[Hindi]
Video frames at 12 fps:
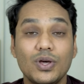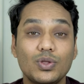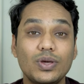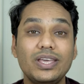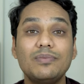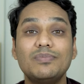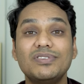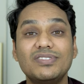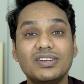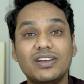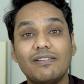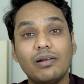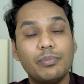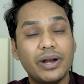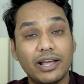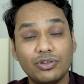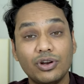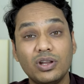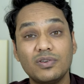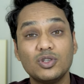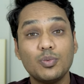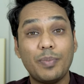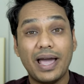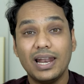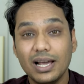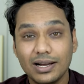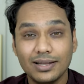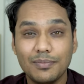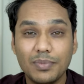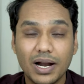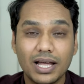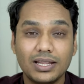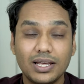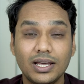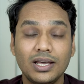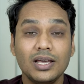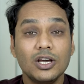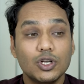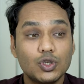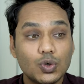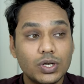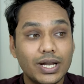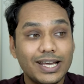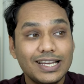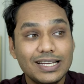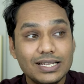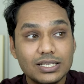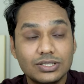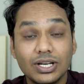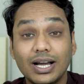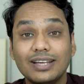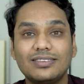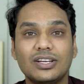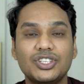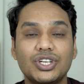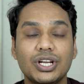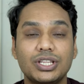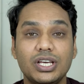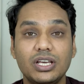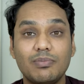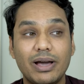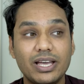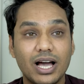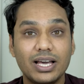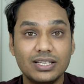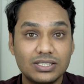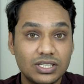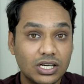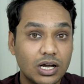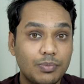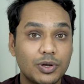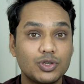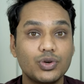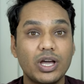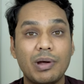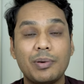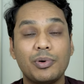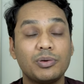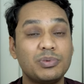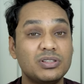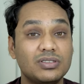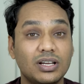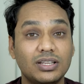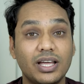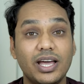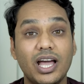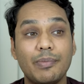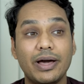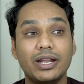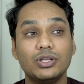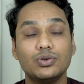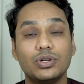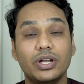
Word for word: तो ये बिज़नेस डेवलपमेंट एग्जीक्यूटिव है जो पहला कदम बढ़ाते हैं जो नई जगह सर्च करते हैं कि भाई हाँ इस जगह पर जो है हमारा प्रोडक्ट बिक सकता है हमारे जो